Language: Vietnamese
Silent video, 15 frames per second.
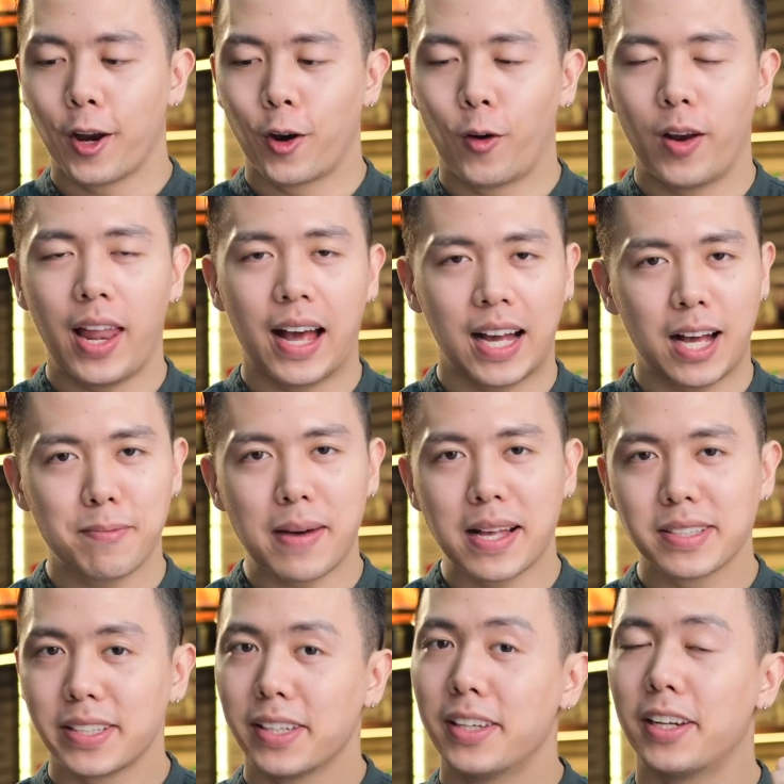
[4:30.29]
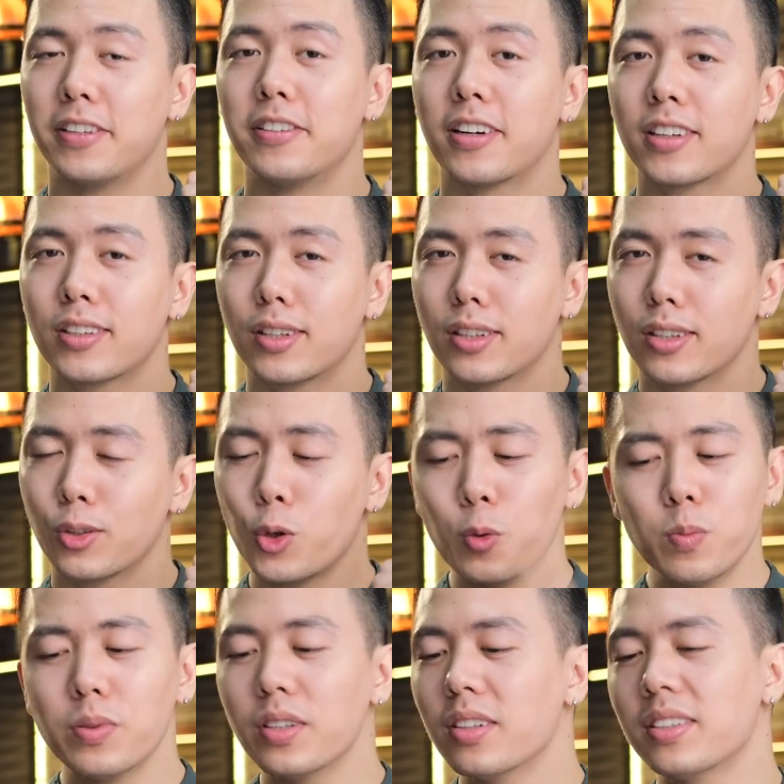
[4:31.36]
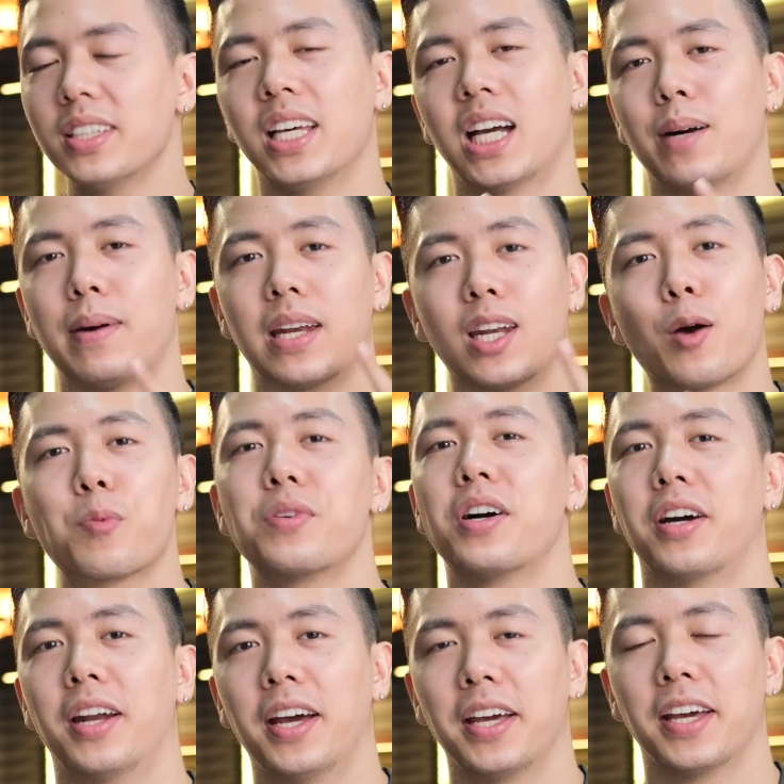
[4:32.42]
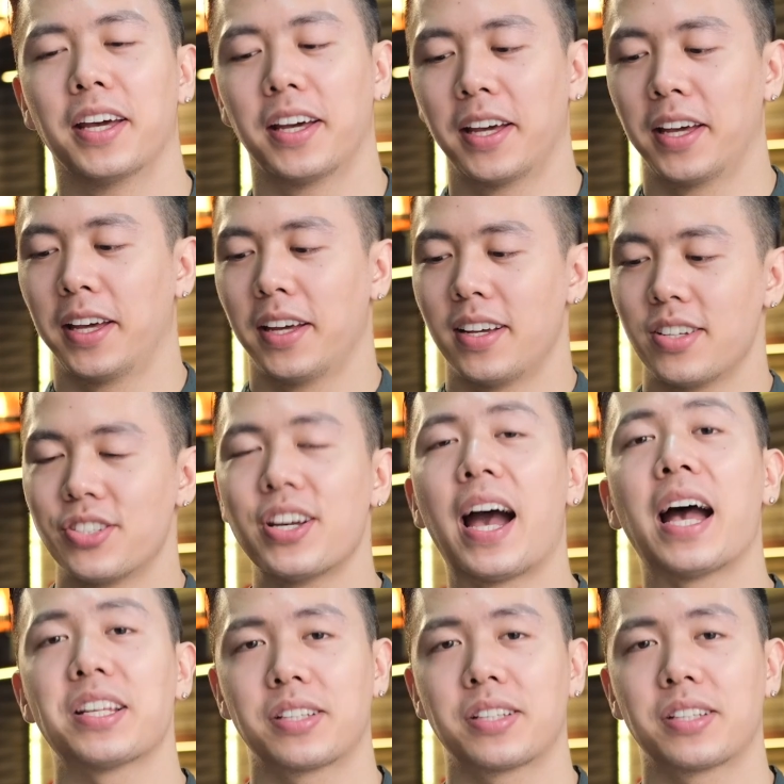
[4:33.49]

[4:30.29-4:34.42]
Đó là các bạn sẽ nhận được đúng những gì các bạn đọc được ở đây. Jazz